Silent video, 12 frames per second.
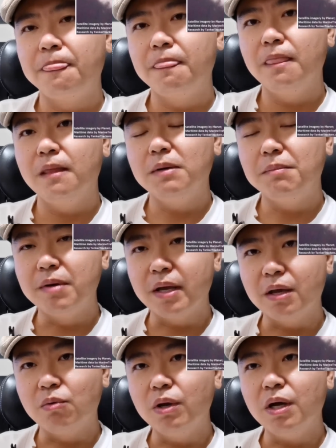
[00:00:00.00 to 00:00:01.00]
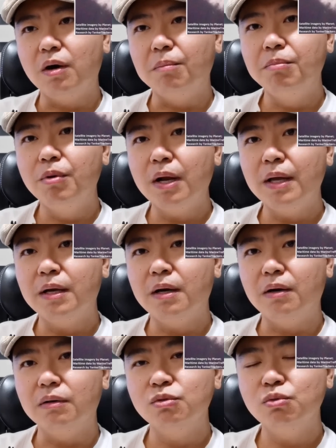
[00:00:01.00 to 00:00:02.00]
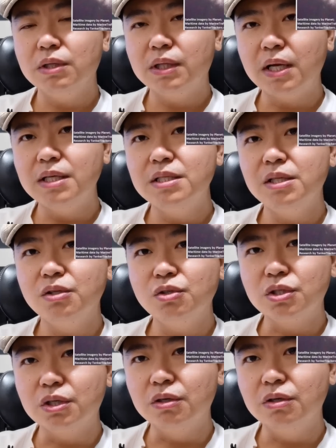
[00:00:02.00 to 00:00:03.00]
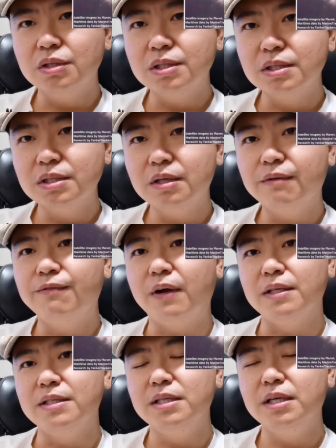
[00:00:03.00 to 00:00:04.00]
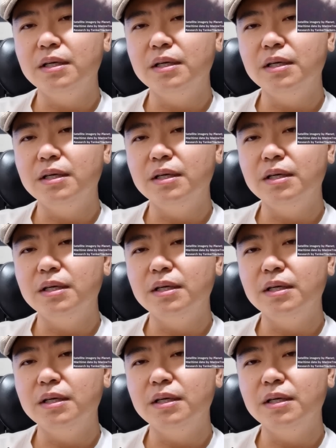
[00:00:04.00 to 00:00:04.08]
那么，美国也好，波兰也好，最担心的就是俄罗斯的反击。